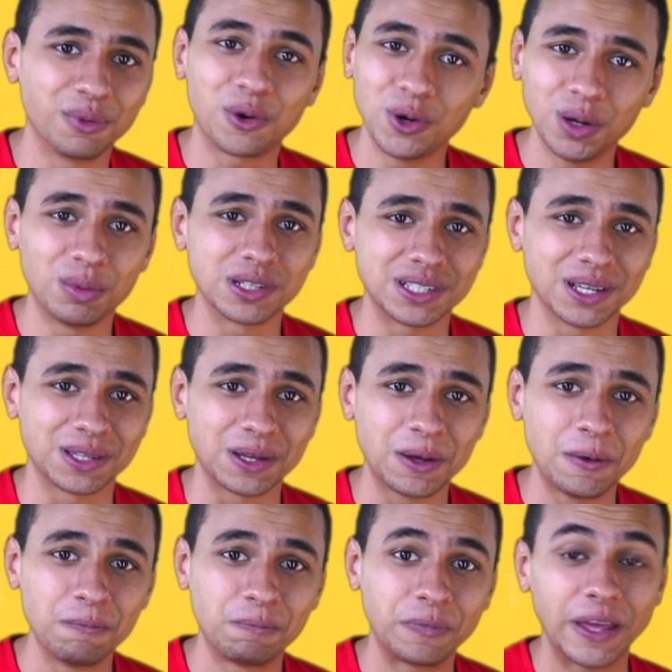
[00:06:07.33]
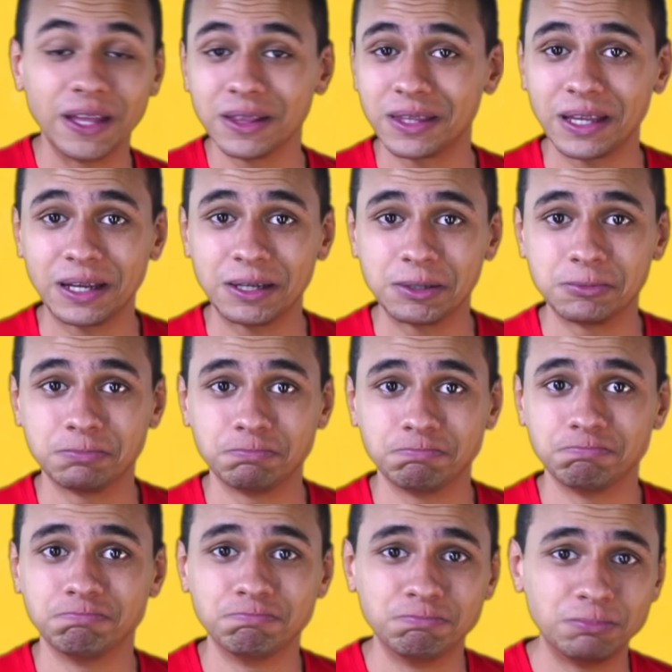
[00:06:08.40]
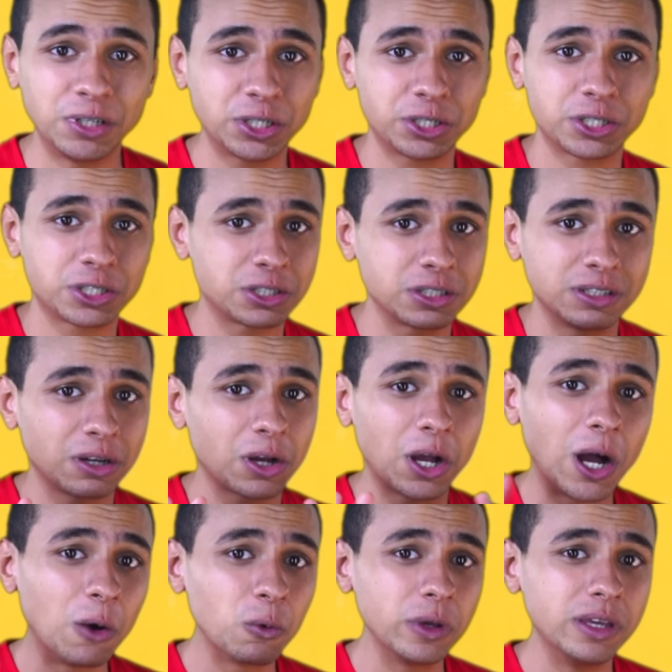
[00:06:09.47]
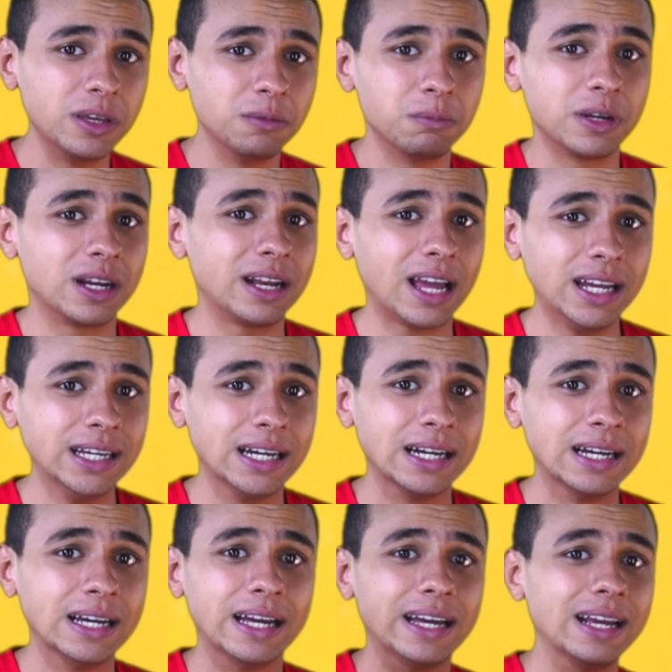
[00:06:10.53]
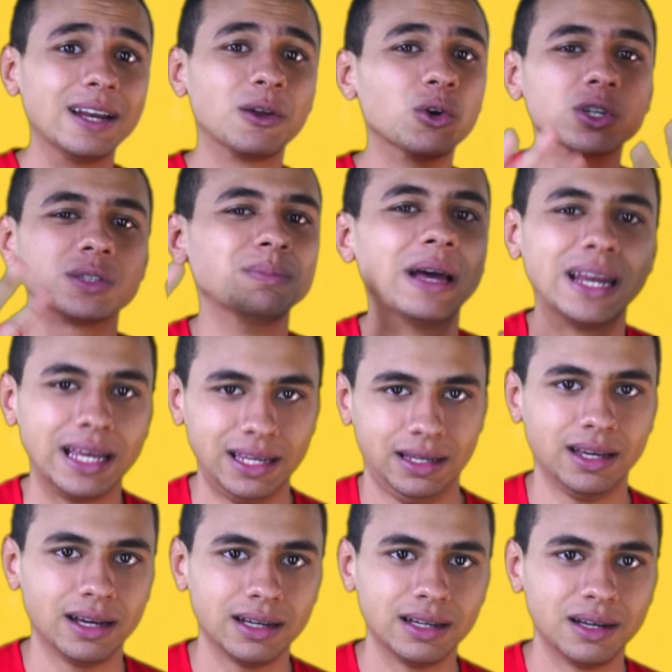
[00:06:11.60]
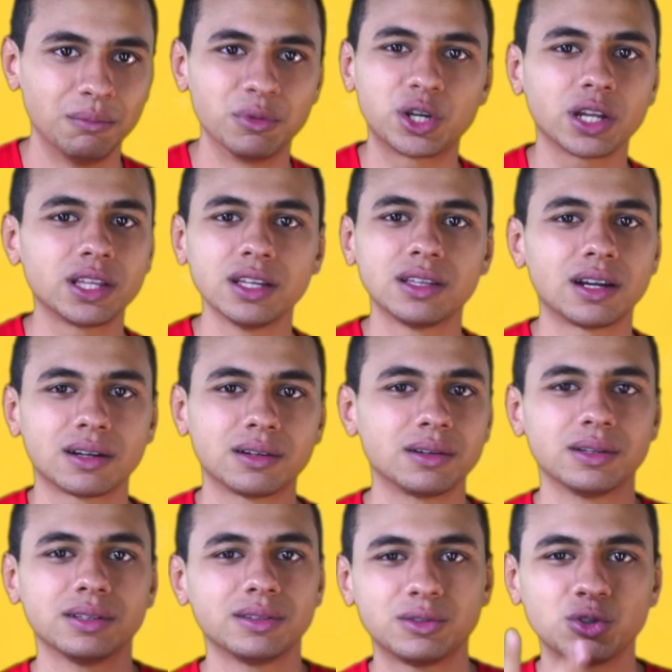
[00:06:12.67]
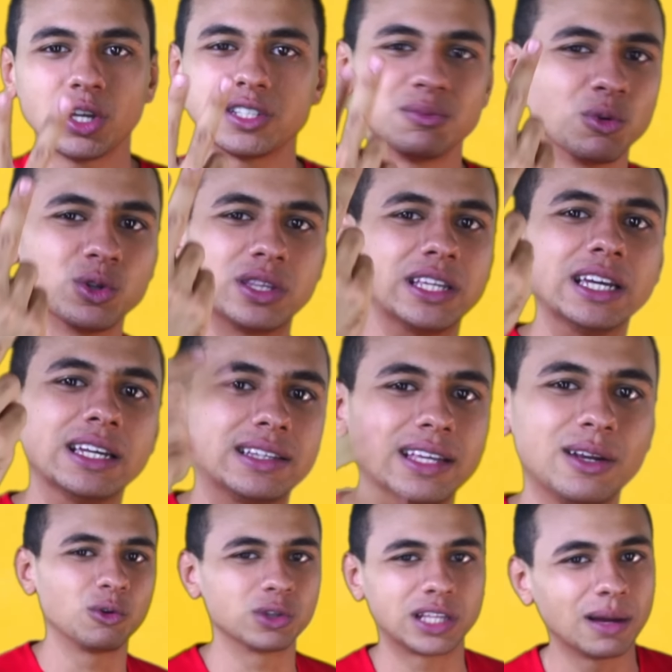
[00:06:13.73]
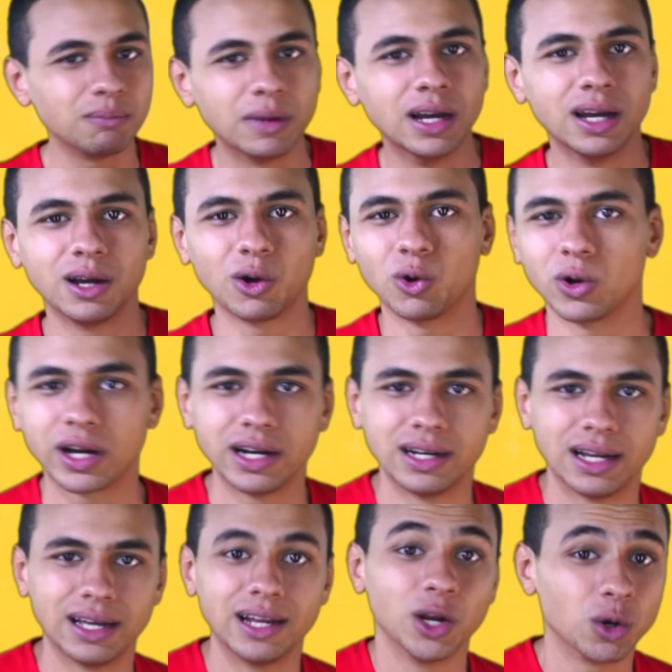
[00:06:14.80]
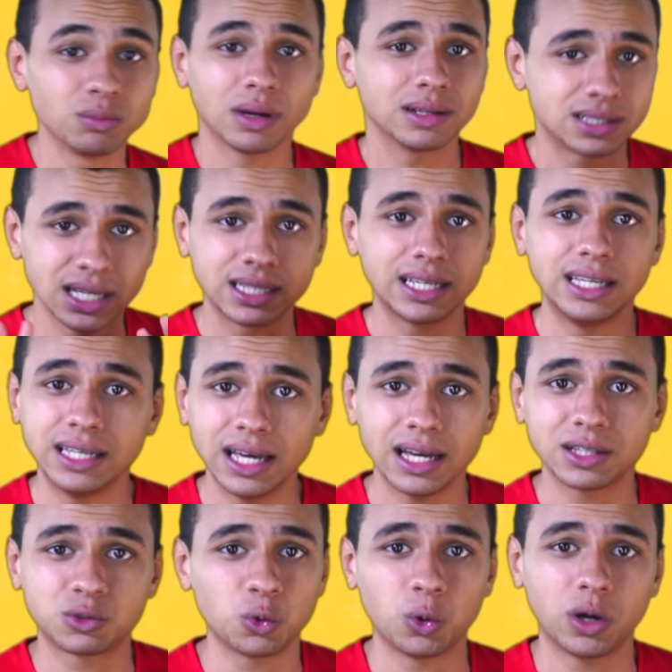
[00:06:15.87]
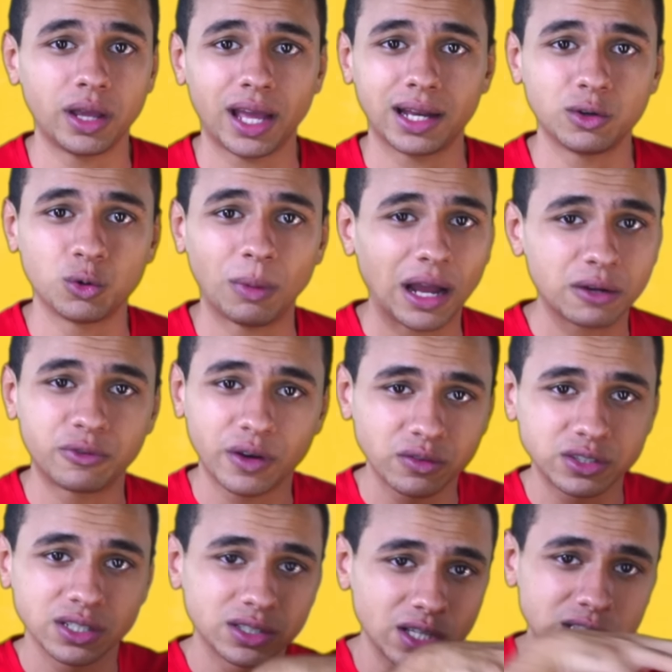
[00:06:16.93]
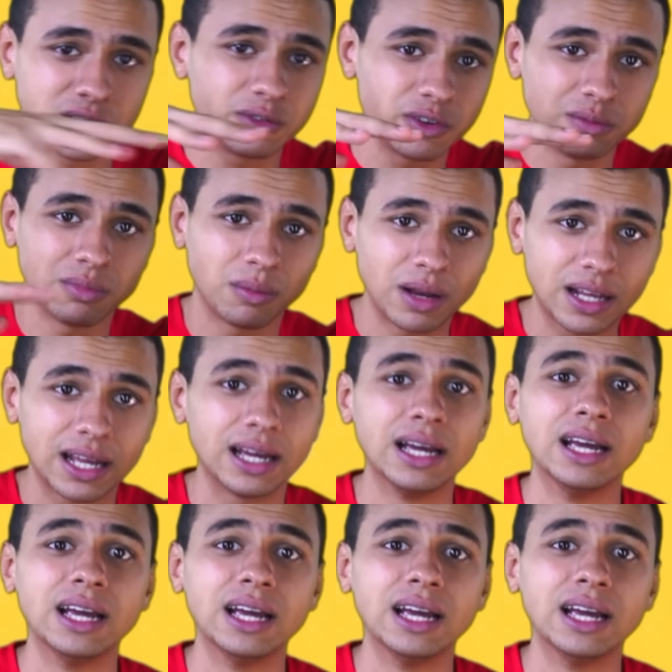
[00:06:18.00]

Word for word: بكل بساطة أنت مش قوي من الناحية الجسمانية مش هتقدر تصمد دقيقتين قدام غوريلا اللي هم ثدييات ويعني ومعاك في نفس التصنيف المملكه